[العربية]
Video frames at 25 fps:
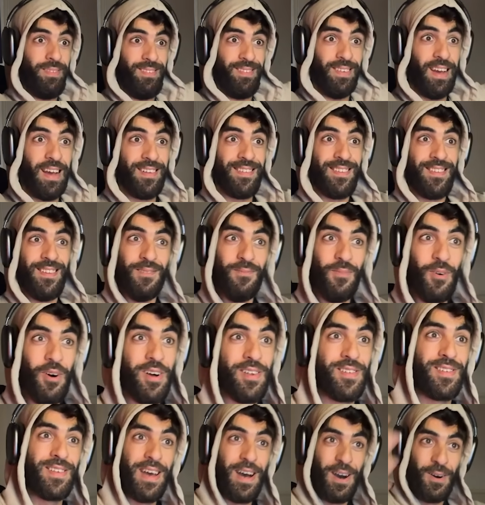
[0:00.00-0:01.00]
احس
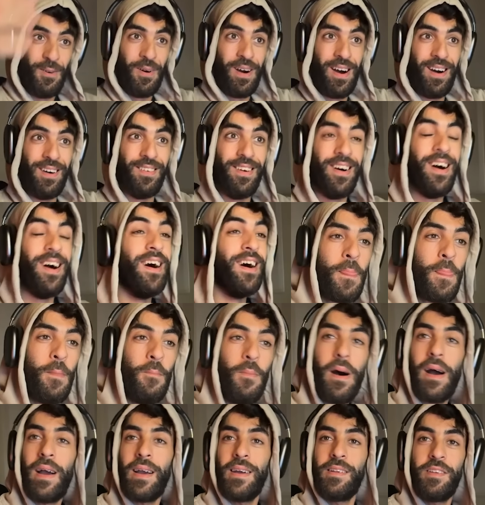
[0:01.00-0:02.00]
بواحد حتى هو
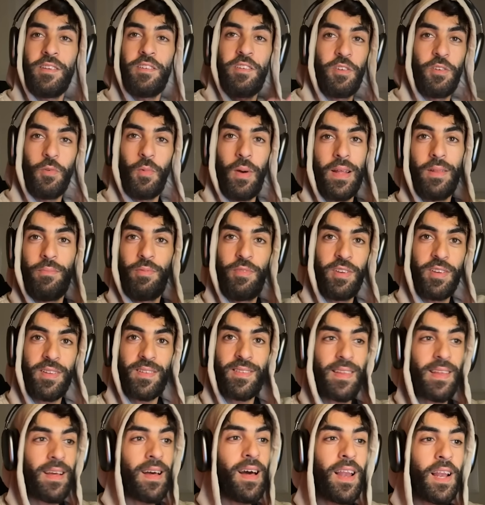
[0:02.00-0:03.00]
ما لقيتش شي واحد مشي
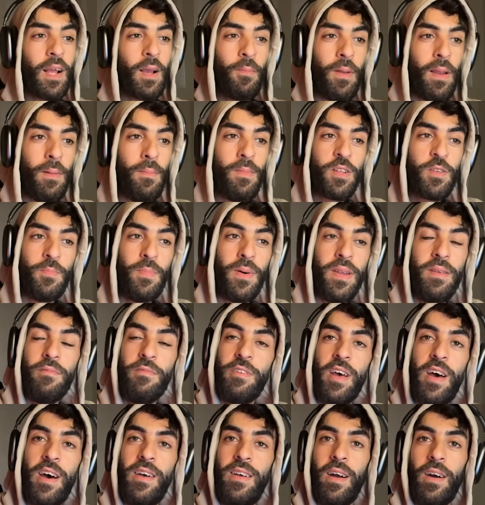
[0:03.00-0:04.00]
تسخرك بلا ما تبان
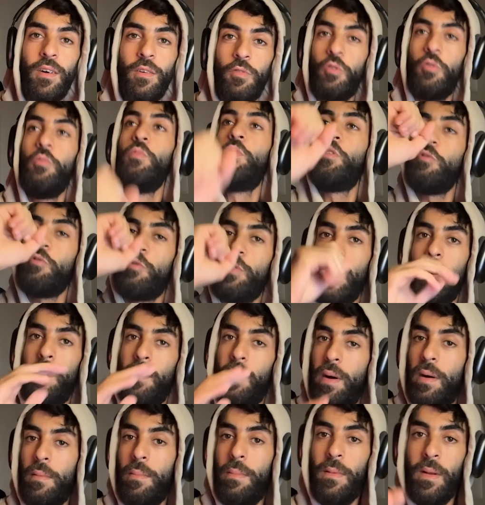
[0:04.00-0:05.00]
نتايا تمشي
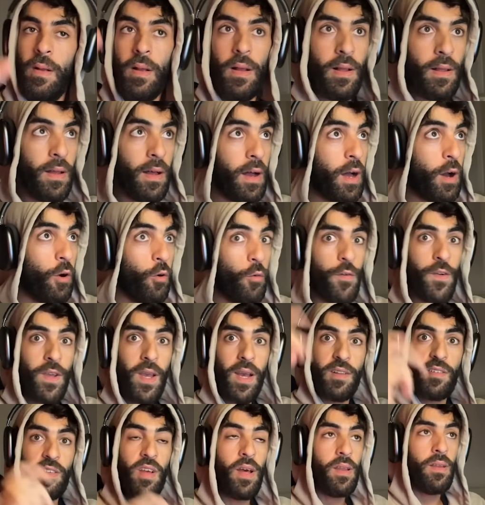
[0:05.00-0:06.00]
وتهرب
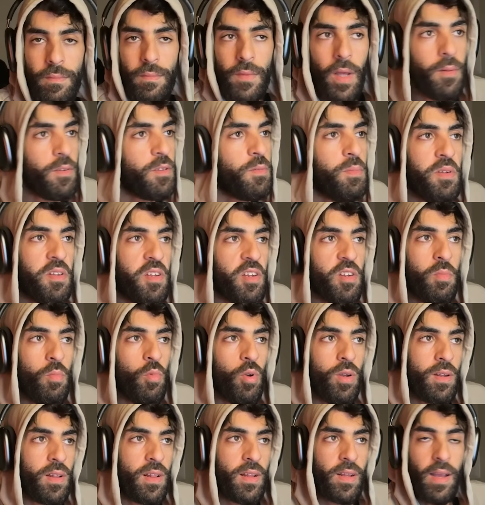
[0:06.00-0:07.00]
خوفيه راه سميتهاش
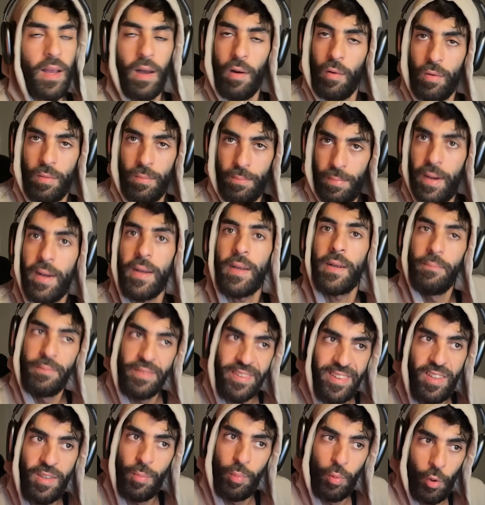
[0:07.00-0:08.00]
مولا الكراون باغيك من
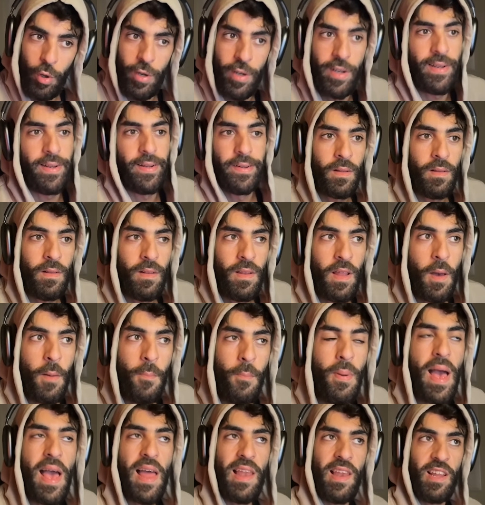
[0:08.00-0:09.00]
التبوهيل
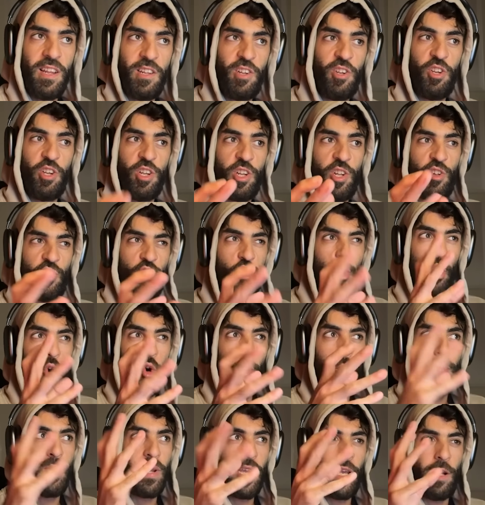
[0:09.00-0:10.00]
الهبال هذا
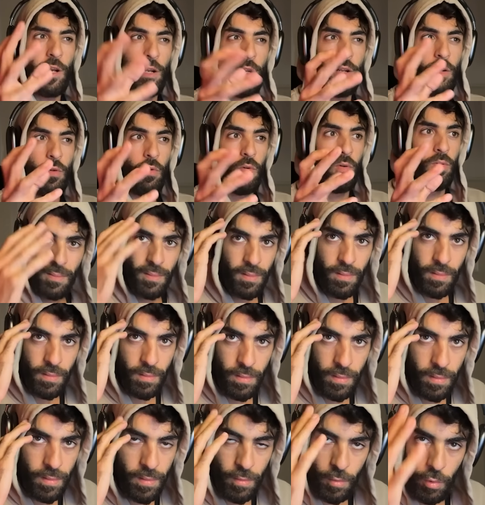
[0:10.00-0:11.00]
التهوبيل و
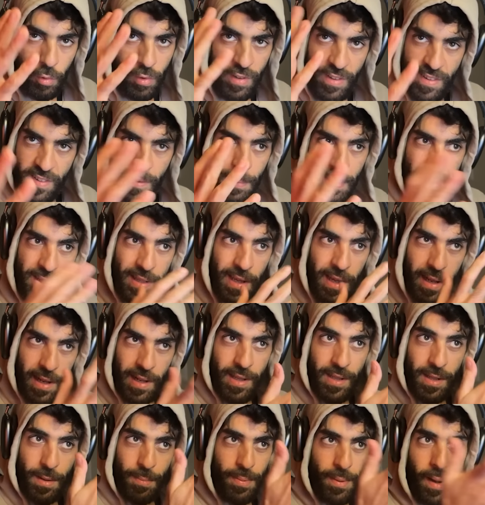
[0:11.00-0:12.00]
والنصبه ديال
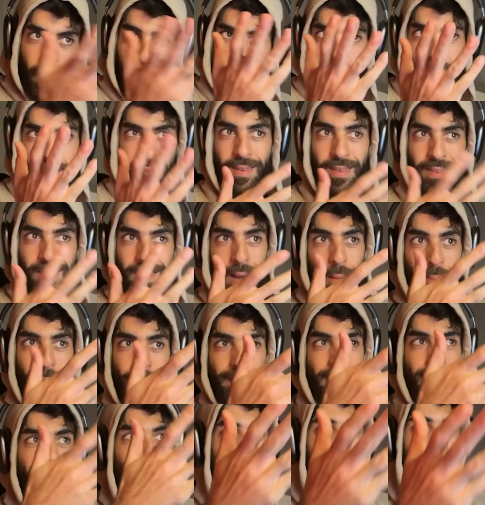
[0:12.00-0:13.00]
الكذبه ديال
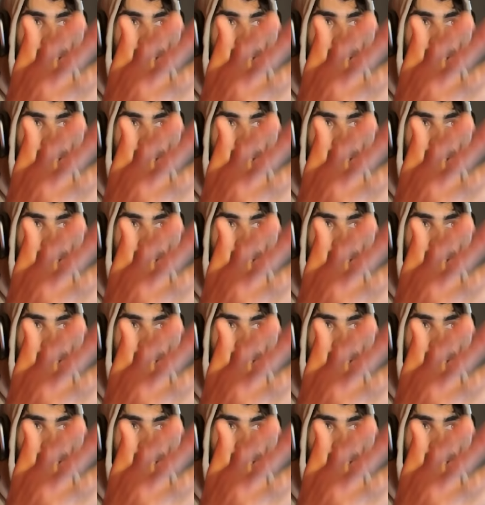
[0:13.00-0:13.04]
عباد الله